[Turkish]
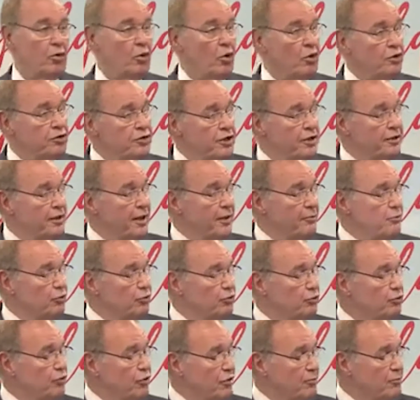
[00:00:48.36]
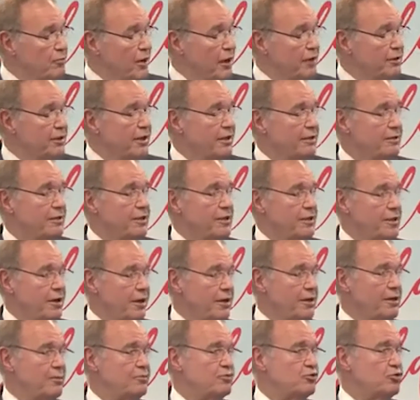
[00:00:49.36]
Önceden bu TÜİK marketlerini
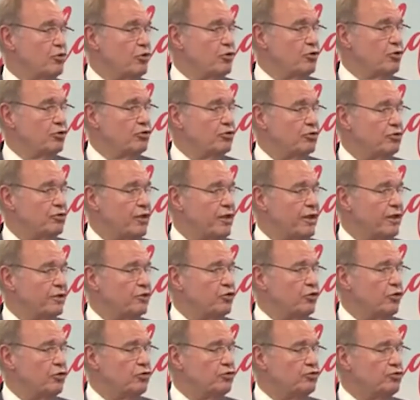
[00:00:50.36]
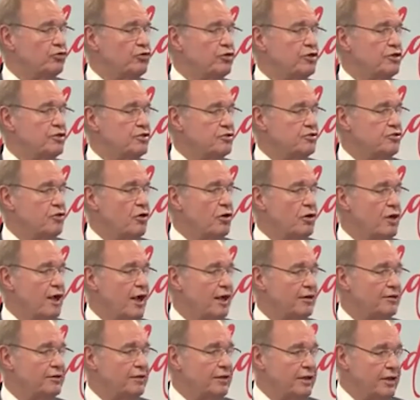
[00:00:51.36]
arayıp soruyorduk nerede olduğunu
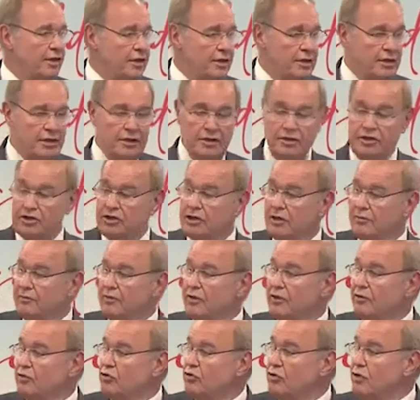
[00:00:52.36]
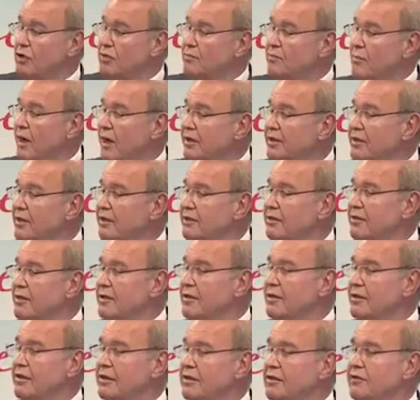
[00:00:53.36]
gizliyorlardı. Şimdi TÜİK
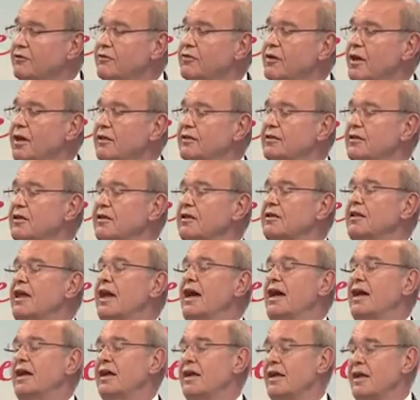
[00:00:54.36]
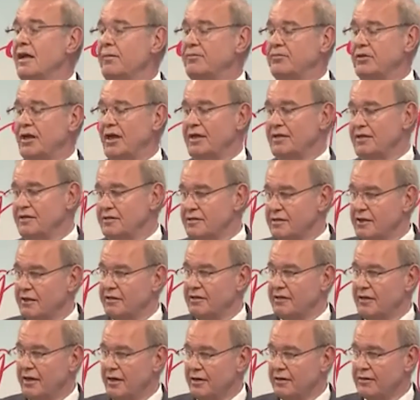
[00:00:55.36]
marketlerindeki fiyatları da hepten
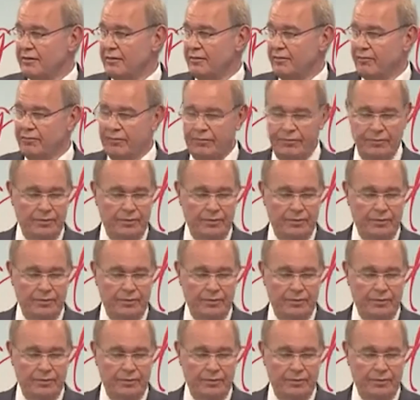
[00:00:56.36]
gizlediler.